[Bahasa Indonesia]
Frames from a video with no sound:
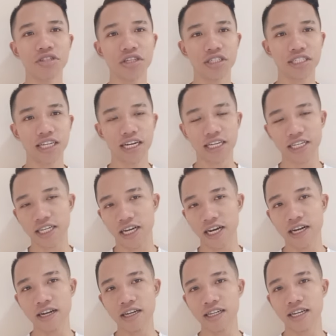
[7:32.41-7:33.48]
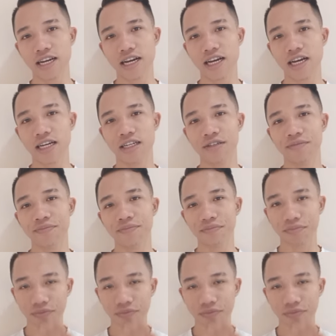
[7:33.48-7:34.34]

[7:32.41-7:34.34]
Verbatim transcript: jejaknya dan